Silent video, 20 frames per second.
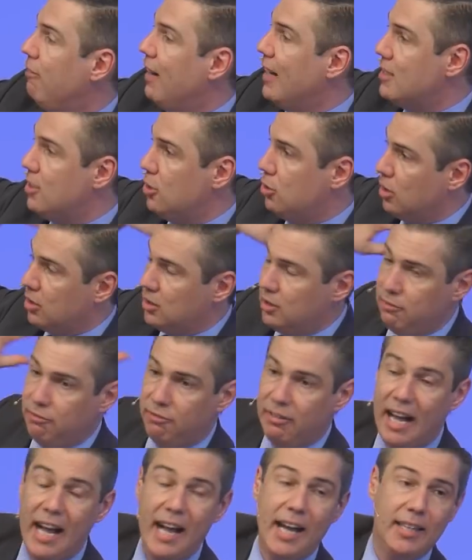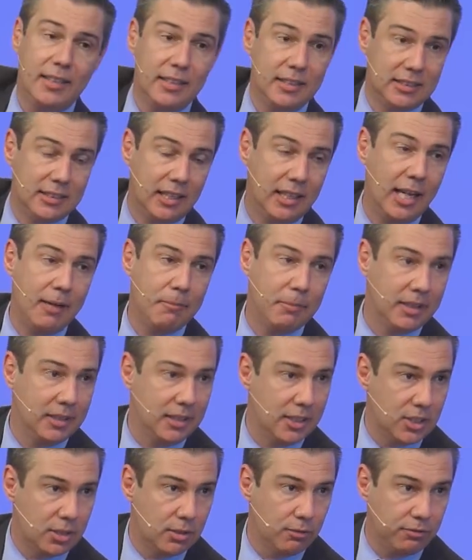weiß ich doch, die Wahrheit ist allein bei
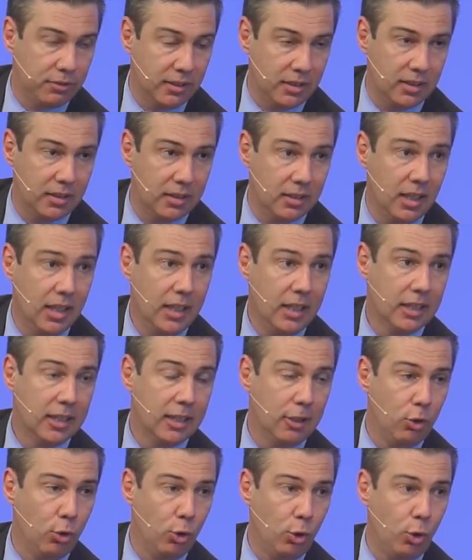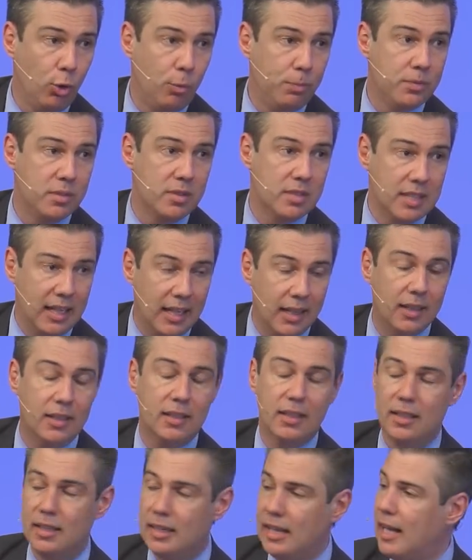dir zu finden. Gelobt sei
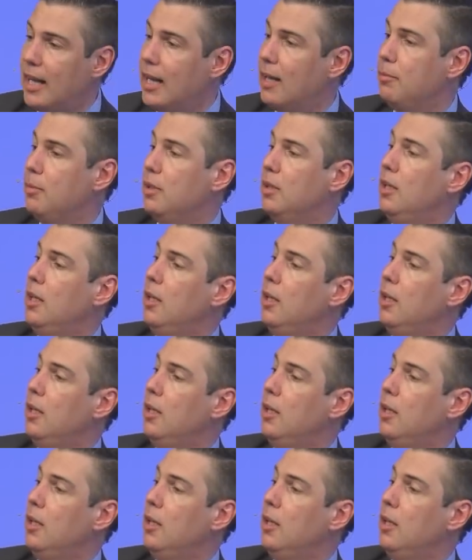der Name